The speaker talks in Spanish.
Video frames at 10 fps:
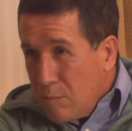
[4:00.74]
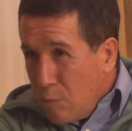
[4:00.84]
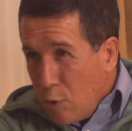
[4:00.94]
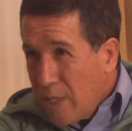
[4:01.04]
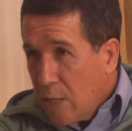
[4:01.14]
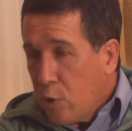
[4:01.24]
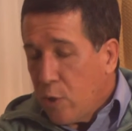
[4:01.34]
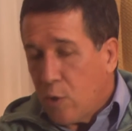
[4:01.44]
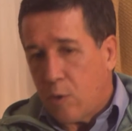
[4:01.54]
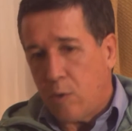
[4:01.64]
lo
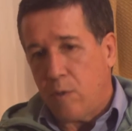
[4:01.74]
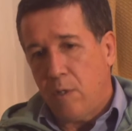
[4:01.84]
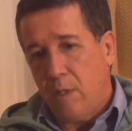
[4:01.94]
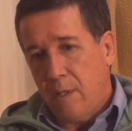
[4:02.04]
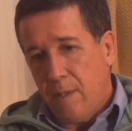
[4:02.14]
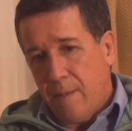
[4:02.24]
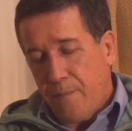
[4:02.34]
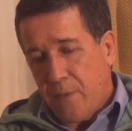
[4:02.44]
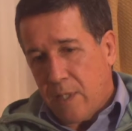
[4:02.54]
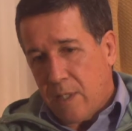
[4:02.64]
desconozco.
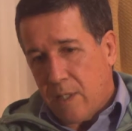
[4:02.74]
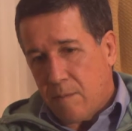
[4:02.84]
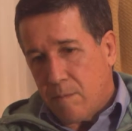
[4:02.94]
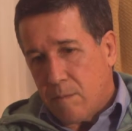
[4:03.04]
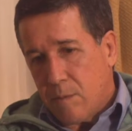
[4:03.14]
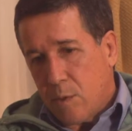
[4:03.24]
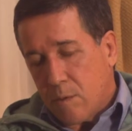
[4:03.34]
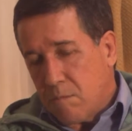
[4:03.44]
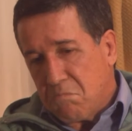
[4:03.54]
Eh, yo